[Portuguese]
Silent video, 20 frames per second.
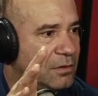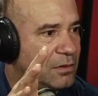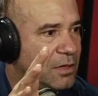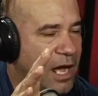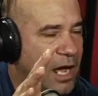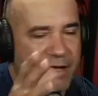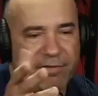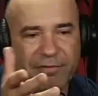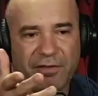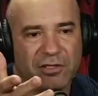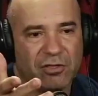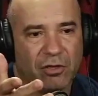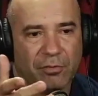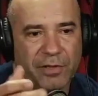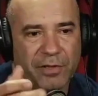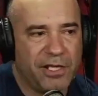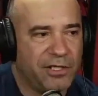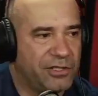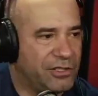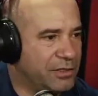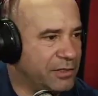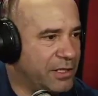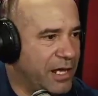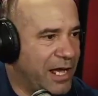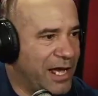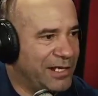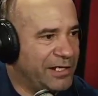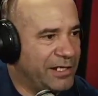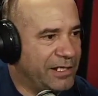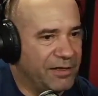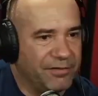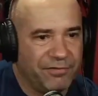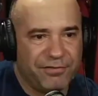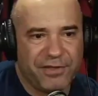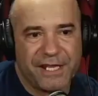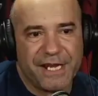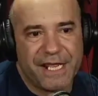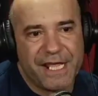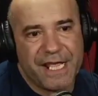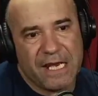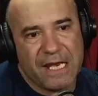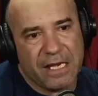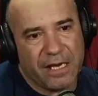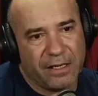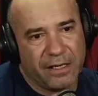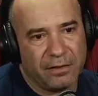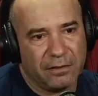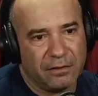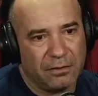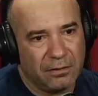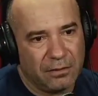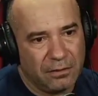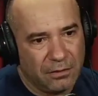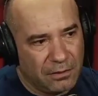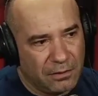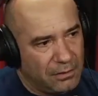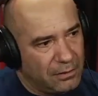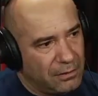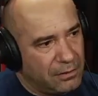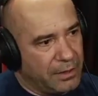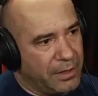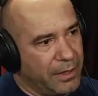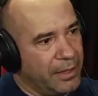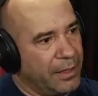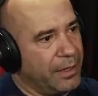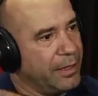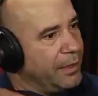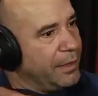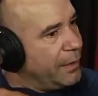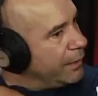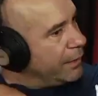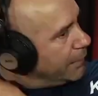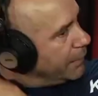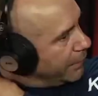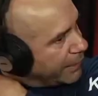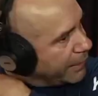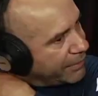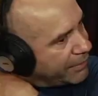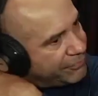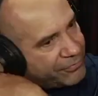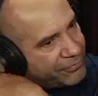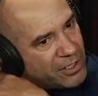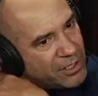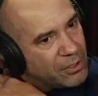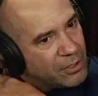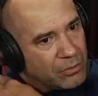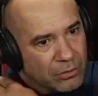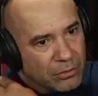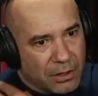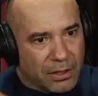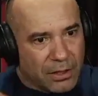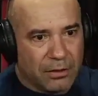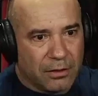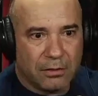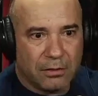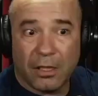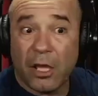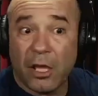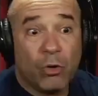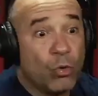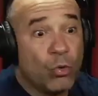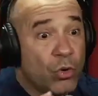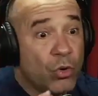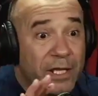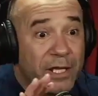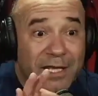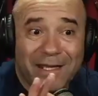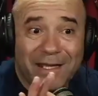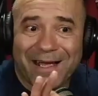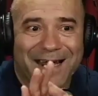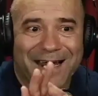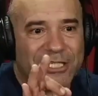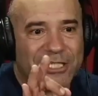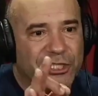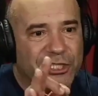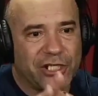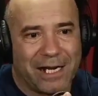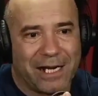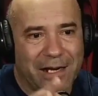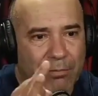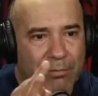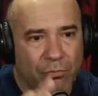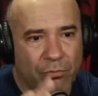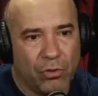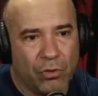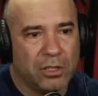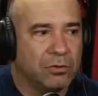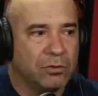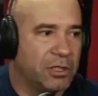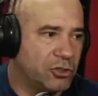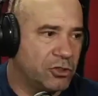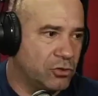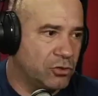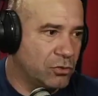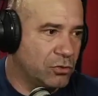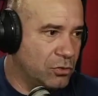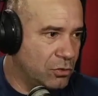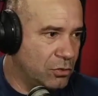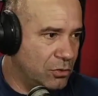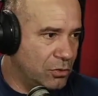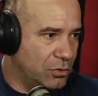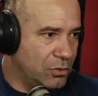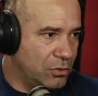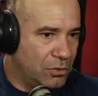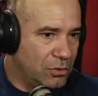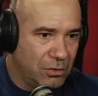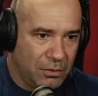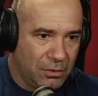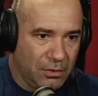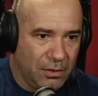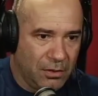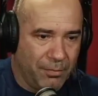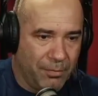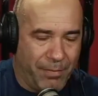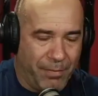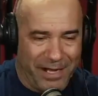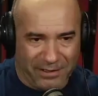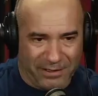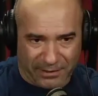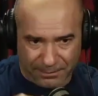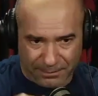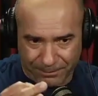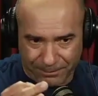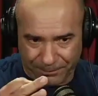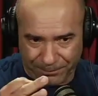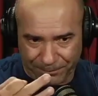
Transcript: Ah, eventualmente, nádega, virilha, é, cravícula, o que encaixar na boca do cachorro. Mas